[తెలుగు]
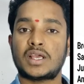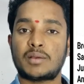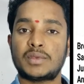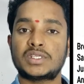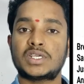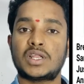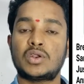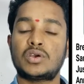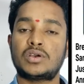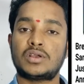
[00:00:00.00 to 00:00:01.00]

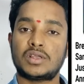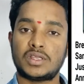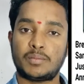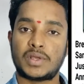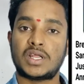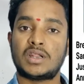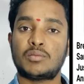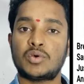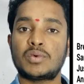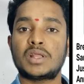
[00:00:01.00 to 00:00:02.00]
అమెజాన్లో పలానా
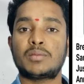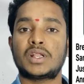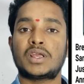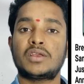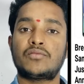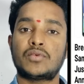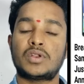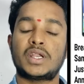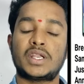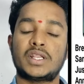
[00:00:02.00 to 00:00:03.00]
మొబైల్ మనకి ఫోర్
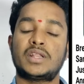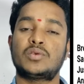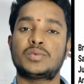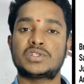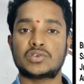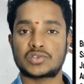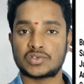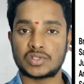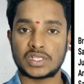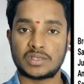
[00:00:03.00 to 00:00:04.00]
నైన్టీ నైన్ రూపీస్కి
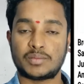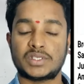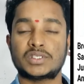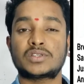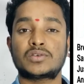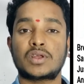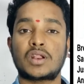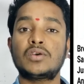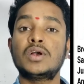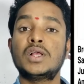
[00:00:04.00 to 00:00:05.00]
వస్తుంది అని చెప్పేసి ఇస్తున్నారు